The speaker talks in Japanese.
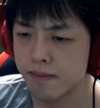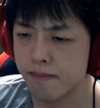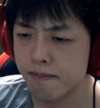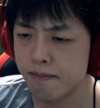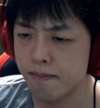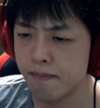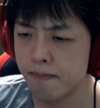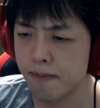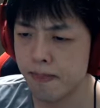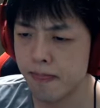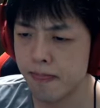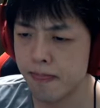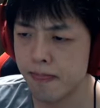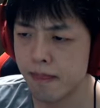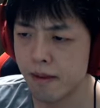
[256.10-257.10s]
うー
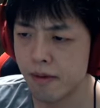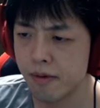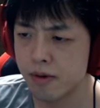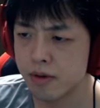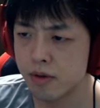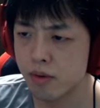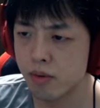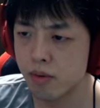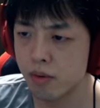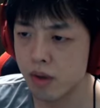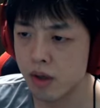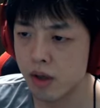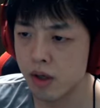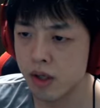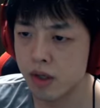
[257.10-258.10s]
ん、そういうことか
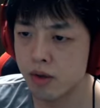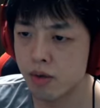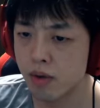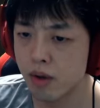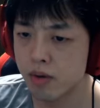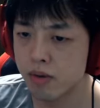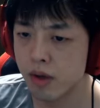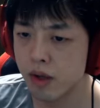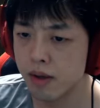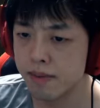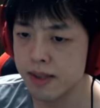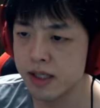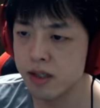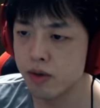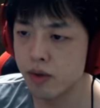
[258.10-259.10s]
な。一斗缶の中に
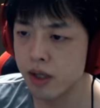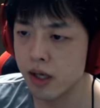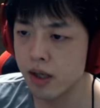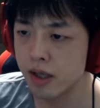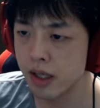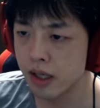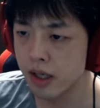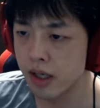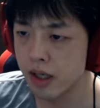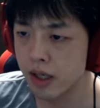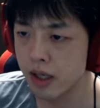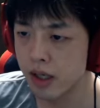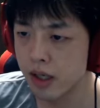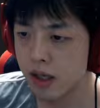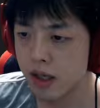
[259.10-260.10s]
水を入れて、
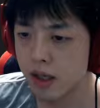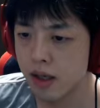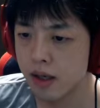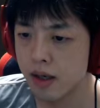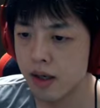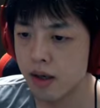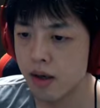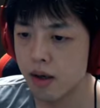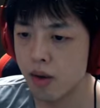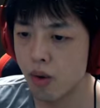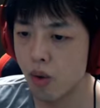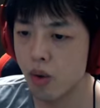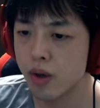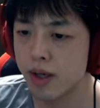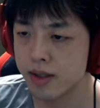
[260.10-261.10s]

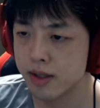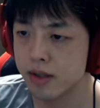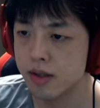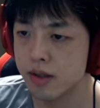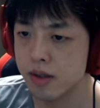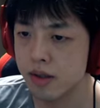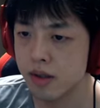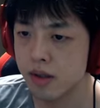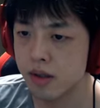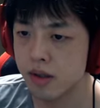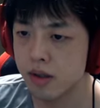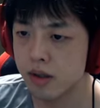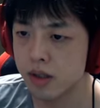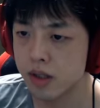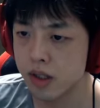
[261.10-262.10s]
凍らす。
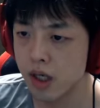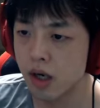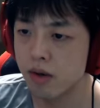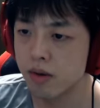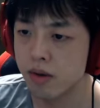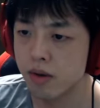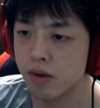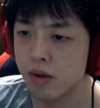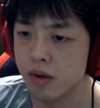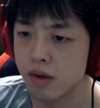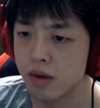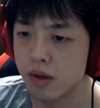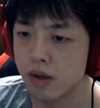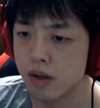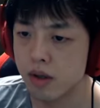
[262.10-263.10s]
違う。
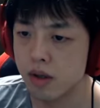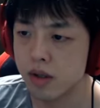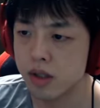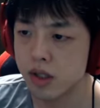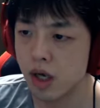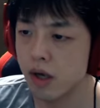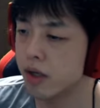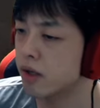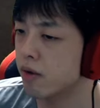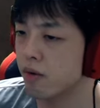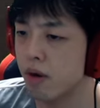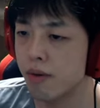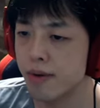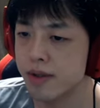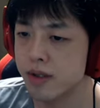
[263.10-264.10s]
違う。一斗
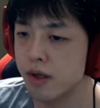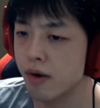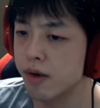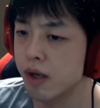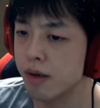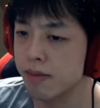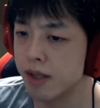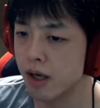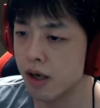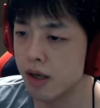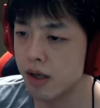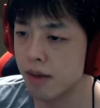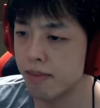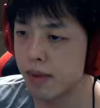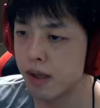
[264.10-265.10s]
缶は使わないみたい。
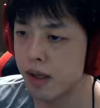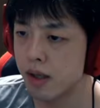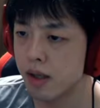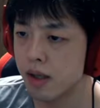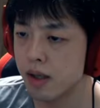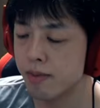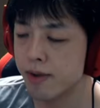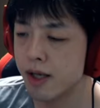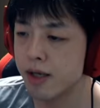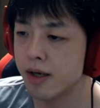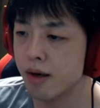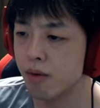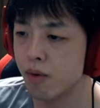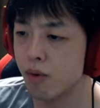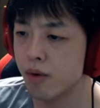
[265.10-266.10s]
やっぱり。でも何か
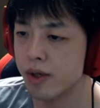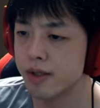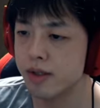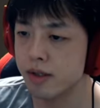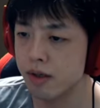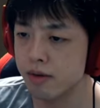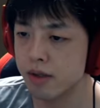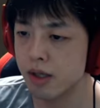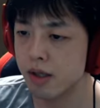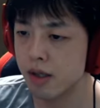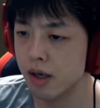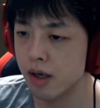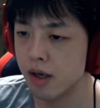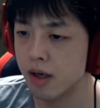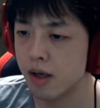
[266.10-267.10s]
を凍らすんだよ、絶対。
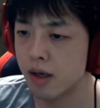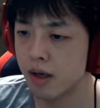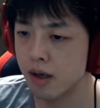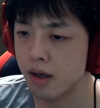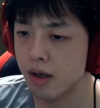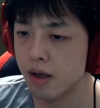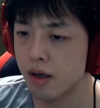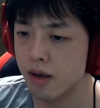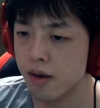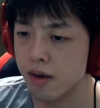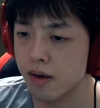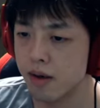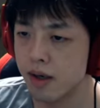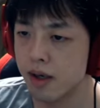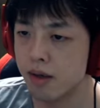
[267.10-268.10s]

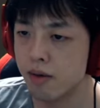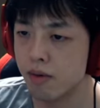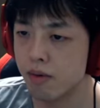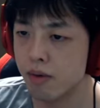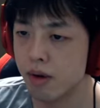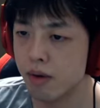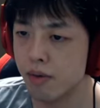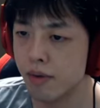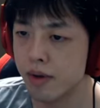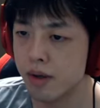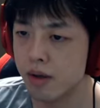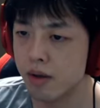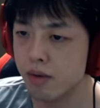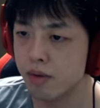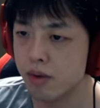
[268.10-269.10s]
冷凍庫が動いたっ
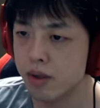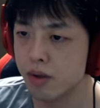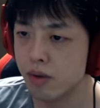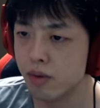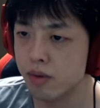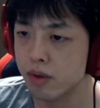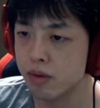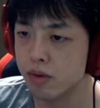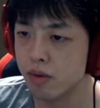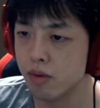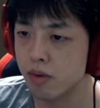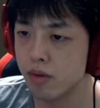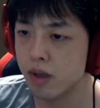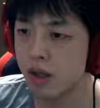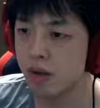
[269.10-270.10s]
てことはそういうことでしょ。
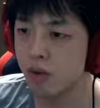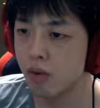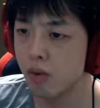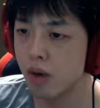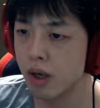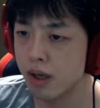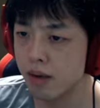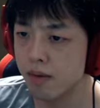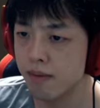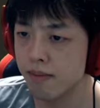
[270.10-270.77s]
冷凍庫を開ける。